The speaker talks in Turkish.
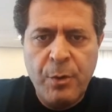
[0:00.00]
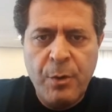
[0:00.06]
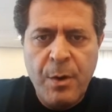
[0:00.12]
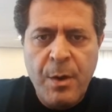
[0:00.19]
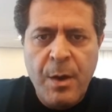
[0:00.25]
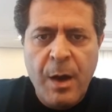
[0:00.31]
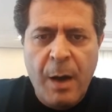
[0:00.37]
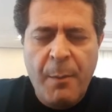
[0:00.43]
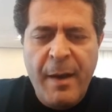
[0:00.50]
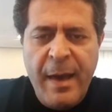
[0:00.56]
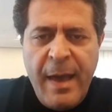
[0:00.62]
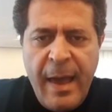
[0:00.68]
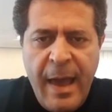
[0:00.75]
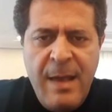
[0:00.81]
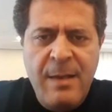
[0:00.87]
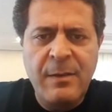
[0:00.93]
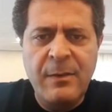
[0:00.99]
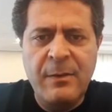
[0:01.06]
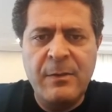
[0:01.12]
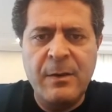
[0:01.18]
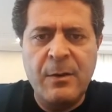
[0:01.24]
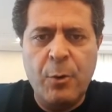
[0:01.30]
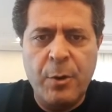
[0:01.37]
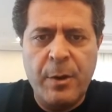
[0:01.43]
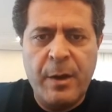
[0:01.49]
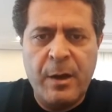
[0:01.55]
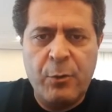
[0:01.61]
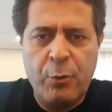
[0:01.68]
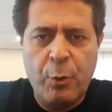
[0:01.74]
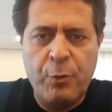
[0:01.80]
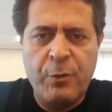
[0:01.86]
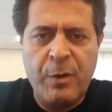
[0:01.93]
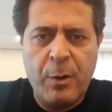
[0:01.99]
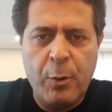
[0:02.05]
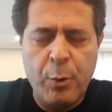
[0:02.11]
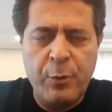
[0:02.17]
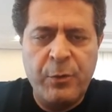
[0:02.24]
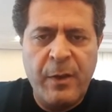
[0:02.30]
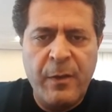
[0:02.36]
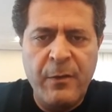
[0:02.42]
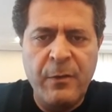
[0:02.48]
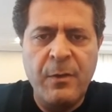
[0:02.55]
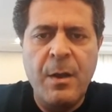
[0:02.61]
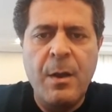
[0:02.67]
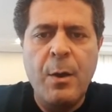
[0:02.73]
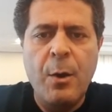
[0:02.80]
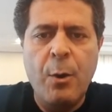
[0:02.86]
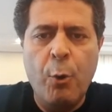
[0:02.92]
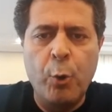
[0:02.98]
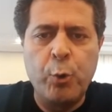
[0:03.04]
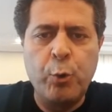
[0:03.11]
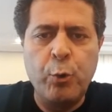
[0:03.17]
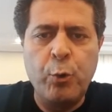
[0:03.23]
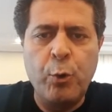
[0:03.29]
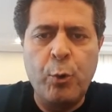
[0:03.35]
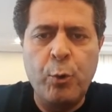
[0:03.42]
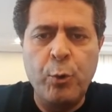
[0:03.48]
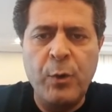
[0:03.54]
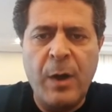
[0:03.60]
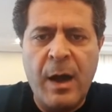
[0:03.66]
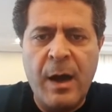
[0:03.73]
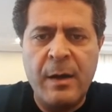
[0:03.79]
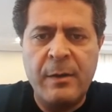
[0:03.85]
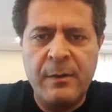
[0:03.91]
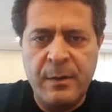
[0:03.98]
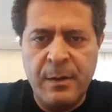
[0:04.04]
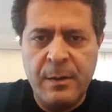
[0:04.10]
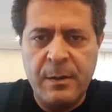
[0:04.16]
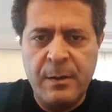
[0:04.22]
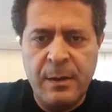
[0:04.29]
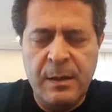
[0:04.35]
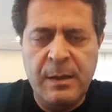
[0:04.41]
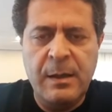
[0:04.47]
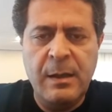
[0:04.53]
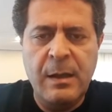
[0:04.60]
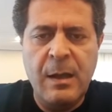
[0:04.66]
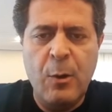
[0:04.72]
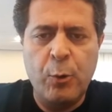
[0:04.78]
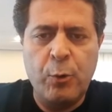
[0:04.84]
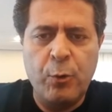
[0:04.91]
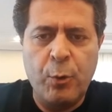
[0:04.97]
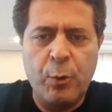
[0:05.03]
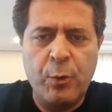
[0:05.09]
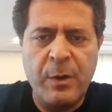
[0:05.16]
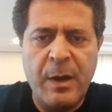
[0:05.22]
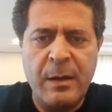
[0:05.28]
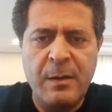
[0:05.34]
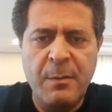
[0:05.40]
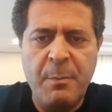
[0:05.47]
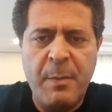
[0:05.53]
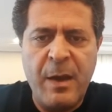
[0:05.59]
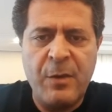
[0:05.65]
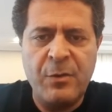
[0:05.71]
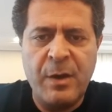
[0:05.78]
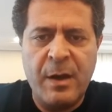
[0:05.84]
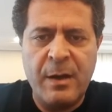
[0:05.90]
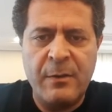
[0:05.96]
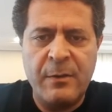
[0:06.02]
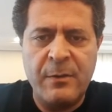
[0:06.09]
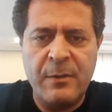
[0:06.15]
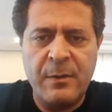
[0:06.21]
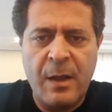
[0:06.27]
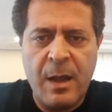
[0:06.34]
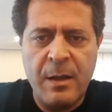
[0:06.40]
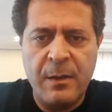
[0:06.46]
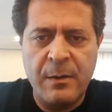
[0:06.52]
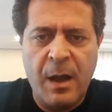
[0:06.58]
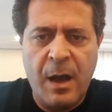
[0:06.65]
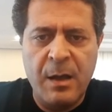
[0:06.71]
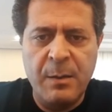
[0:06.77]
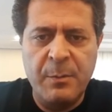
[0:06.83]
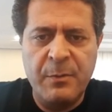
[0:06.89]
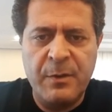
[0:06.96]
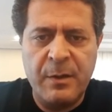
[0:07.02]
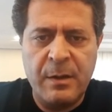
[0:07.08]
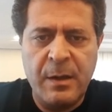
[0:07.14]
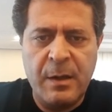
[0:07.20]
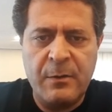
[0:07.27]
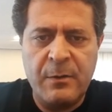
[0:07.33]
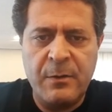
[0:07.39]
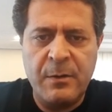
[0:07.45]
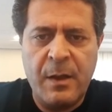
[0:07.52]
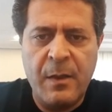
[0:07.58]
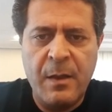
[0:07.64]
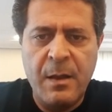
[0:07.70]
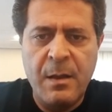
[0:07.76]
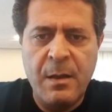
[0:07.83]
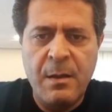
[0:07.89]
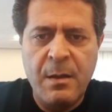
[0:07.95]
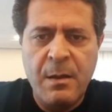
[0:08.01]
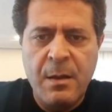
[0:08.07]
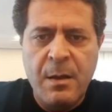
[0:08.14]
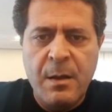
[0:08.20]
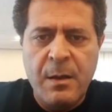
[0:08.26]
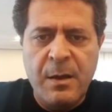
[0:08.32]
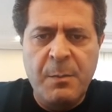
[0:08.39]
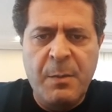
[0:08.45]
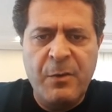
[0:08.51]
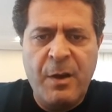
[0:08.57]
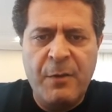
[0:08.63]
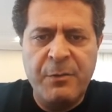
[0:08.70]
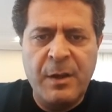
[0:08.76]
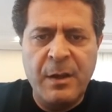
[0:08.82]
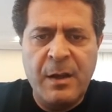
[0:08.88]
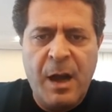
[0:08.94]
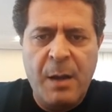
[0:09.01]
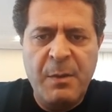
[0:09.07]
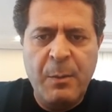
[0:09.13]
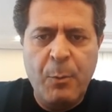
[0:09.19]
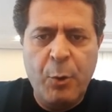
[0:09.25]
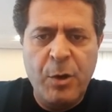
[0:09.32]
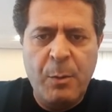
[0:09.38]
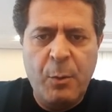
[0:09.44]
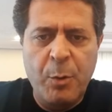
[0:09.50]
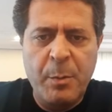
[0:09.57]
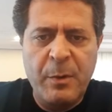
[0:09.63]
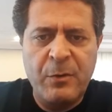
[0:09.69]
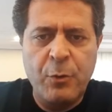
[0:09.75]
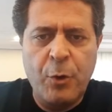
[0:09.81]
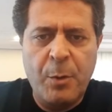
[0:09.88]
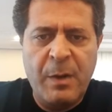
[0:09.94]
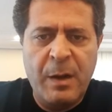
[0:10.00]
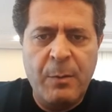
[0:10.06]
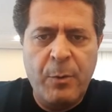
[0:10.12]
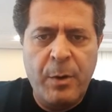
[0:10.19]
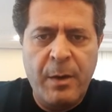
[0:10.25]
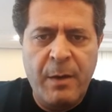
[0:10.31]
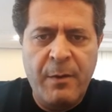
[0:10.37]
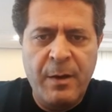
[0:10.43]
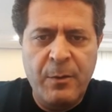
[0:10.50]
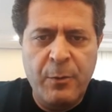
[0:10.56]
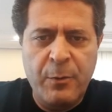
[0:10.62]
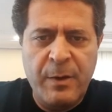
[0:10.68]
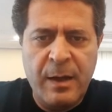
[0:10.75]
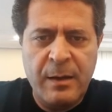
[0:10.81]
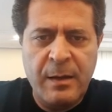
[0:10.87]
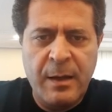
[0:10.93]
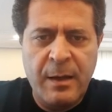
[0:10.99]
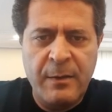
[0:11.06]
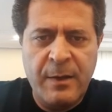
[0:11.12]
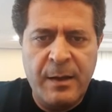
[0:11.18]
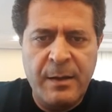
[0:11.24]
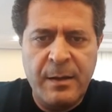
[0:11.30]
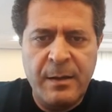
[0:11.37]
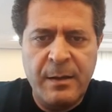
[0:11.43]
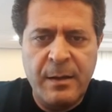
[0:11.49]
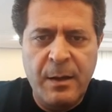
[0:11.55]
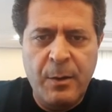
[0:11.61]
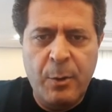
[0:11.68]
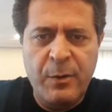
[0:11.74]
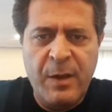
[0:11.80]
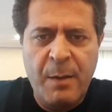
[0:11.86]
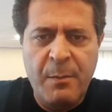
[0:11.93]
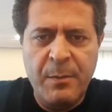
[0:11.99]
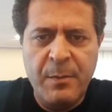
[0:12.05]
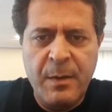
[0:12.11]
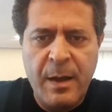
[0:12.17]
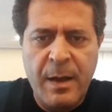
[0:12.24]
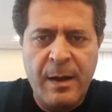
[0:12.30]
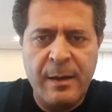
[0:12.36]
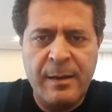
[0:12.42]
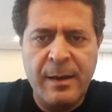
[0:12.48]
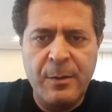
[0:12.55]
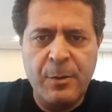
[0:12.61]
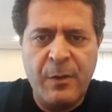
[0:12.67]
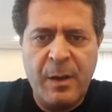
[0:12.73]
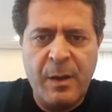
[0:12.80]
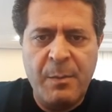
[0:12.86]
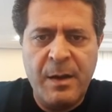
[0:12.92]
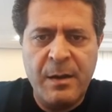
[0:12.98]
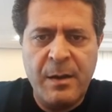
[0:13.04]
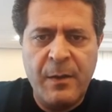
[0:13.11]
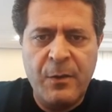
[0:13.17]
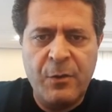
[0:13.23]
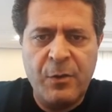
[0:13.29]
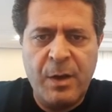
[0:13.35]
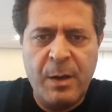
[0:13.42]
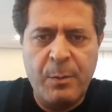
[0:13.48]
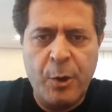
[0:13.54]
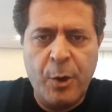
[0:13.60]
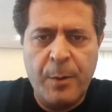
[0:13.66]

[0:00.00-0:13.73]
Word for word: Ama en sık olarak soracak olursanız 39 artı 2 ile 39 artı 5 arasında dağılım sıklığı açısından. 25 haftalık hamileyim ödem olması normal. E, evet özellikle yaz aylarında ödem erken dönemlerde de çıkabiliyor.